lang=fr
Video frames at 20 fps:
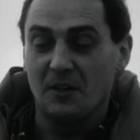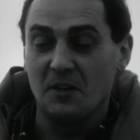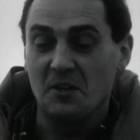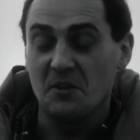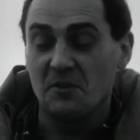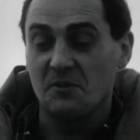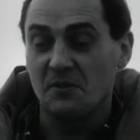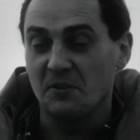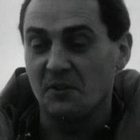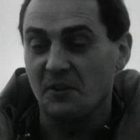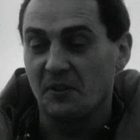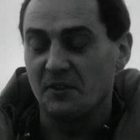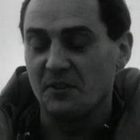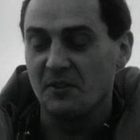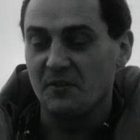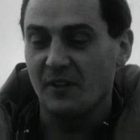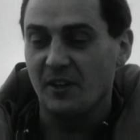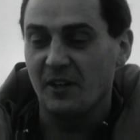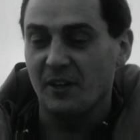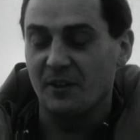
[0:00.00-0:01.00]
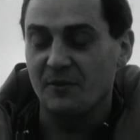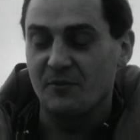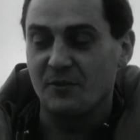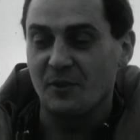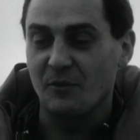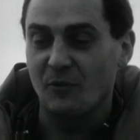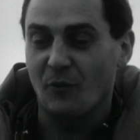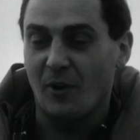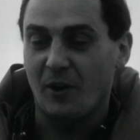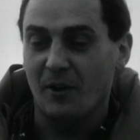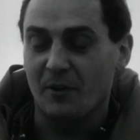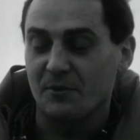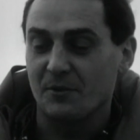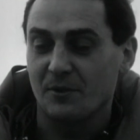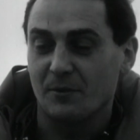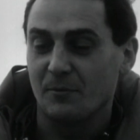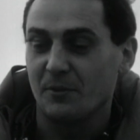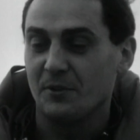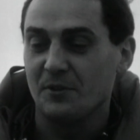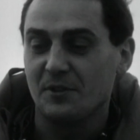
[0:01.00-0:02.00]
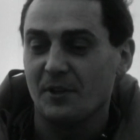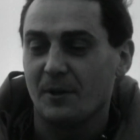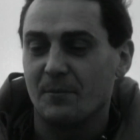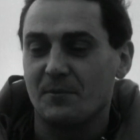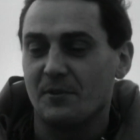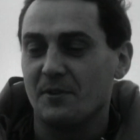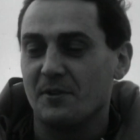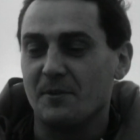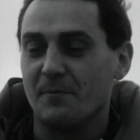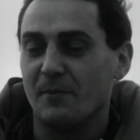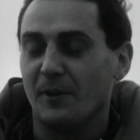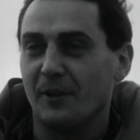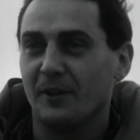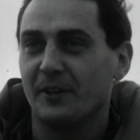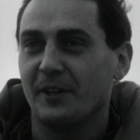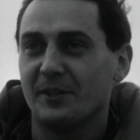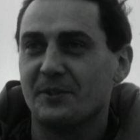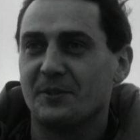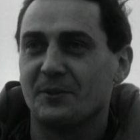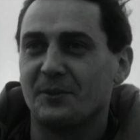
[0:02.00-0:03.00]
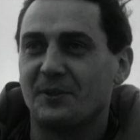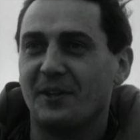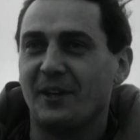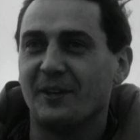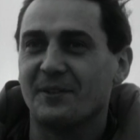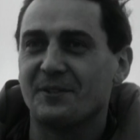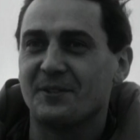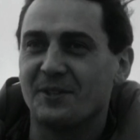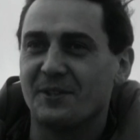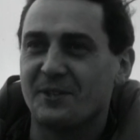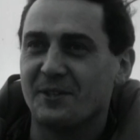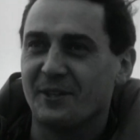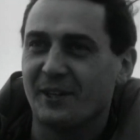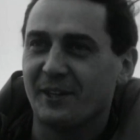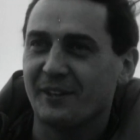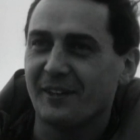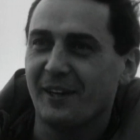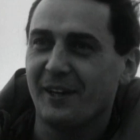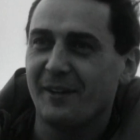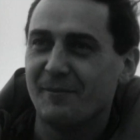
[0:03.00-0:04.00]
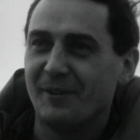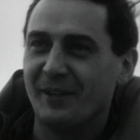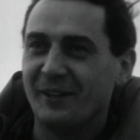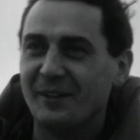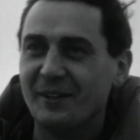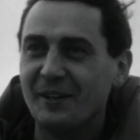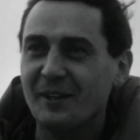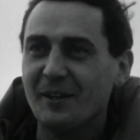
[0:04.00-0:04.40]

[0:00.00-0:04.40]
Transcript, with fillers: Et c'était en hiver, il faisait froid, ça ne me disait absolument rien de sauter en siège éjectable,